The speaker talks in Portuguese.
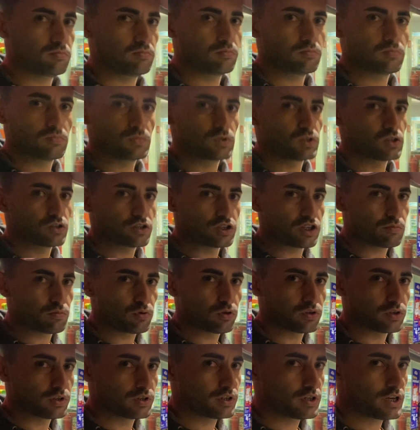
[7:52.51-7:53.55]
De boa. De
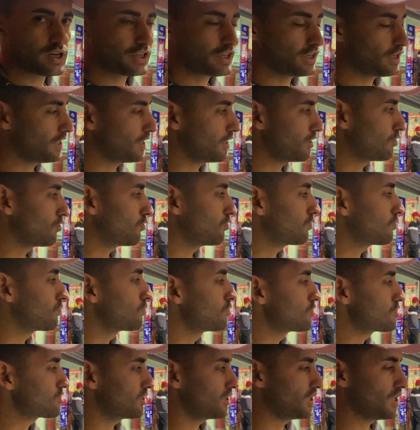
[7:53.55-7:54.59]
boa. É que é, o
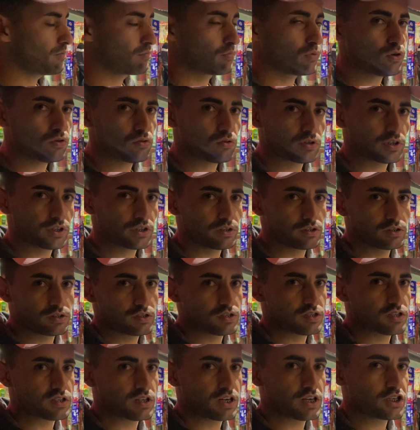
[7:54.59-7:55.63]
curso ali é pouco, né?
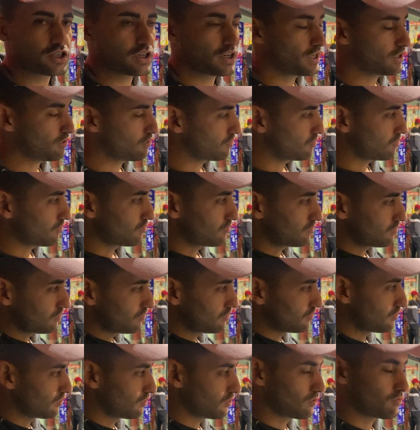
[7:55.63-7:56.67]
Sai direto do.
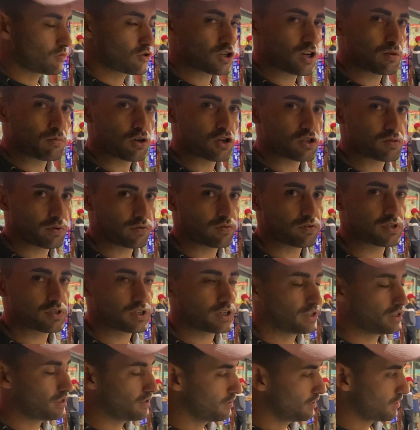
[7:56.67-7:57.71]
Já mostro pra
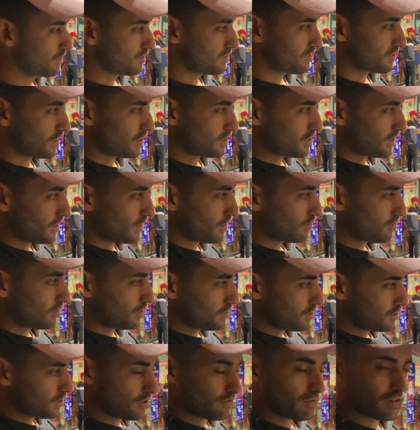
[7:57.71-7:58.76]
você Sai direto
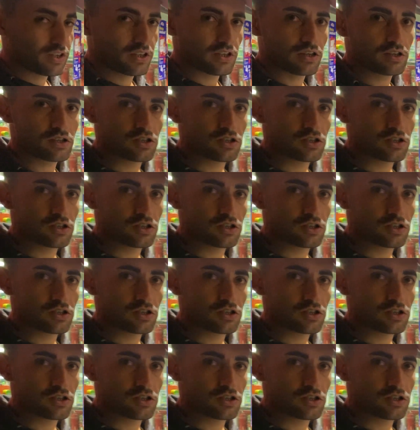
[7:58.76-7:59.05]
ali e já vai na.